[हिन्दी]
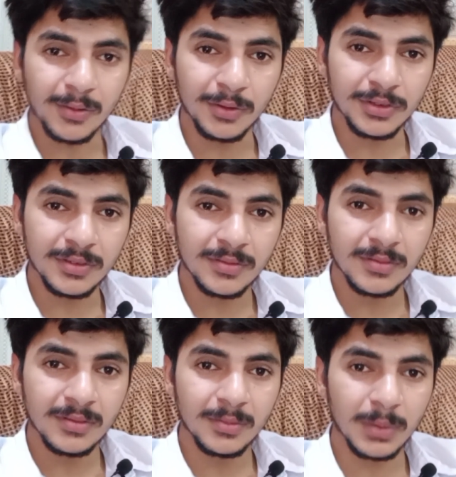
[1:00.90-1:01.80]
खरगोश
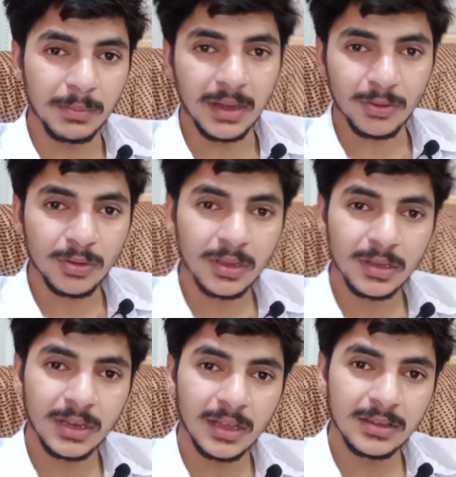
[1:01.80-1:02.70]
मेहमानों के
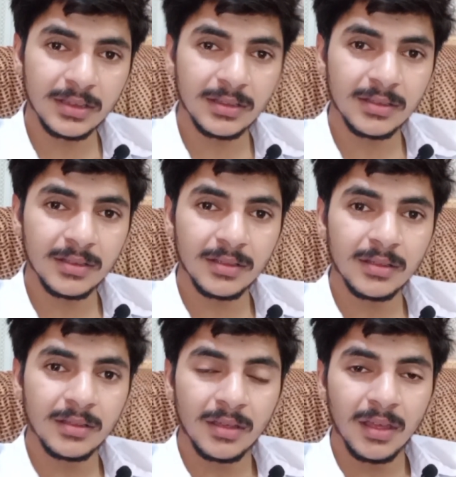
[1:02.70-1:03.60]
खिला दिए
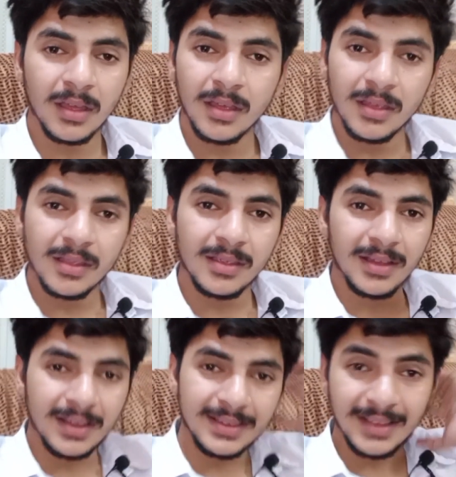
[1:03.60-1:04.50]

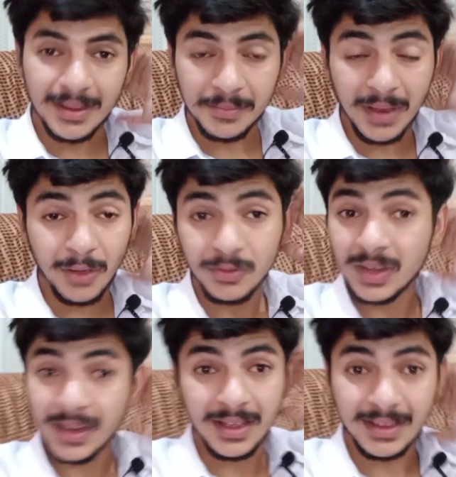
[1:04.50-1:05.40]
क्या यार मैं
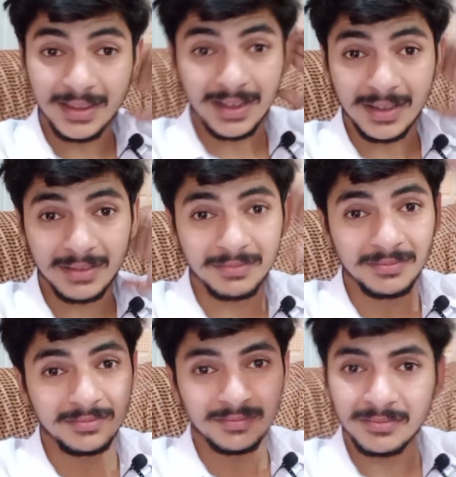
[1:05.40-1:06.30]
उधर गया था
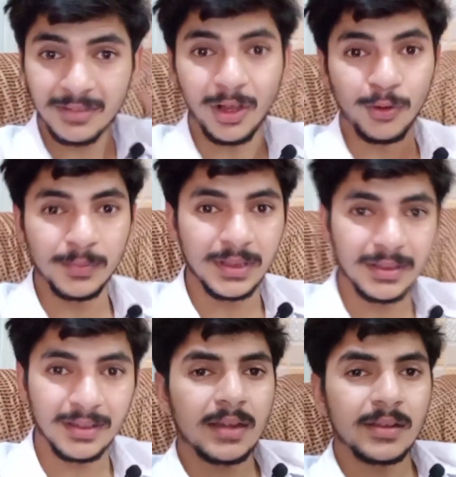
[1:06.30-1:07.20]
गांव में
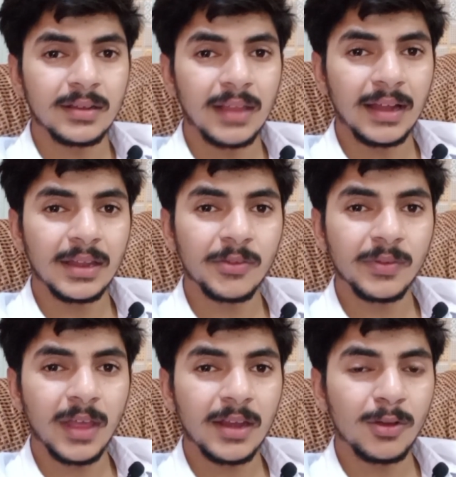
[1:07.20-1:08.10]
यार लाइटिंग
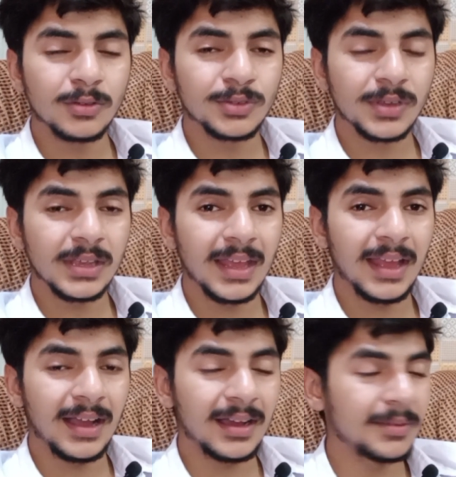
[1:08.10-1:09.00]
वगैरह हो चुकी
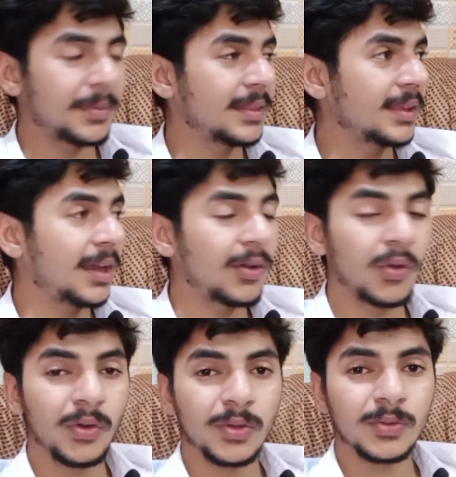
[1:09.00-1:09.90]
है आज मेहंदी है
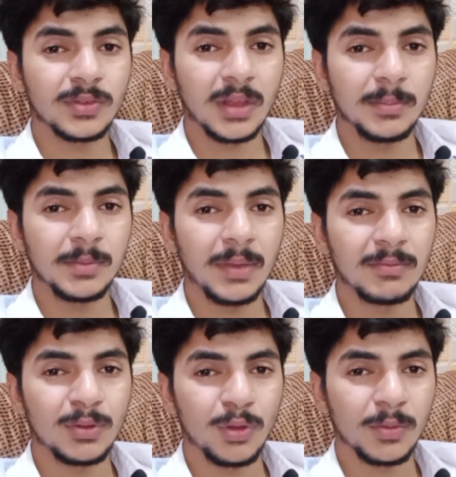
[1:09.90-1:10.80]
और उसका भी मैं
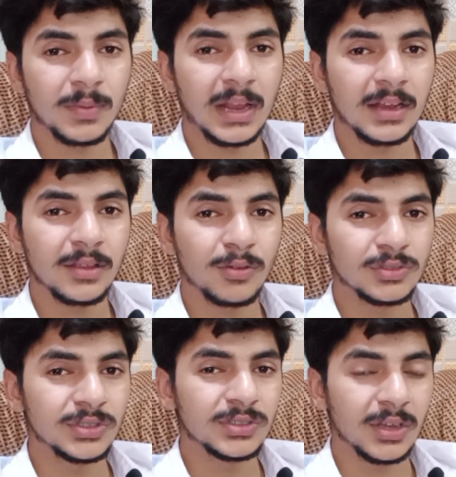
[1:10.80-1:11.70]
व्लॉग बनाने की
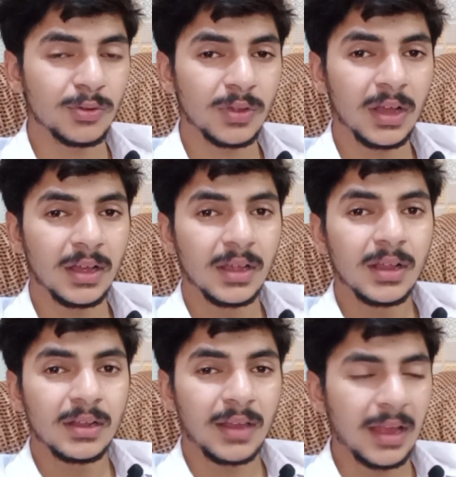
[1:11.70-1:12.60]
कोशिश करूँगा
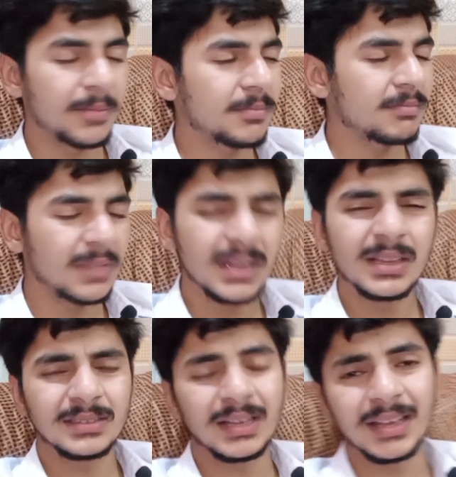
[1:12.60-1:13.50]
टाइम मिल
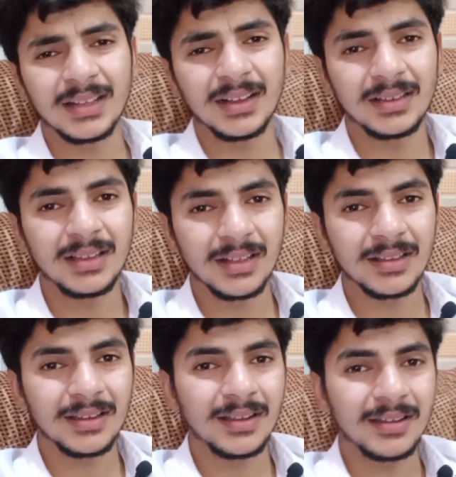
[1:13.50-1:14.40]
ही जाएगा अल्लाह
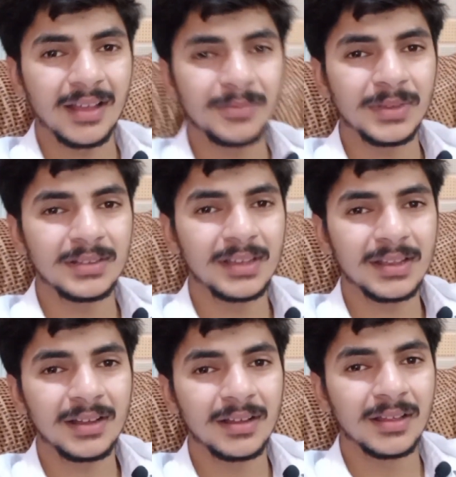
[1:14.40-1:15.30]
करेगा टाइम मिल
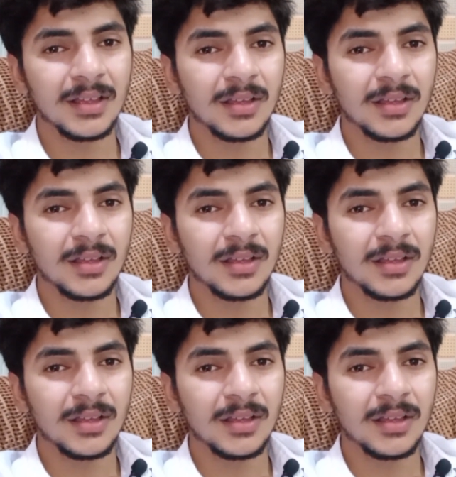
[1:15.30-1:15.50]
जाएगा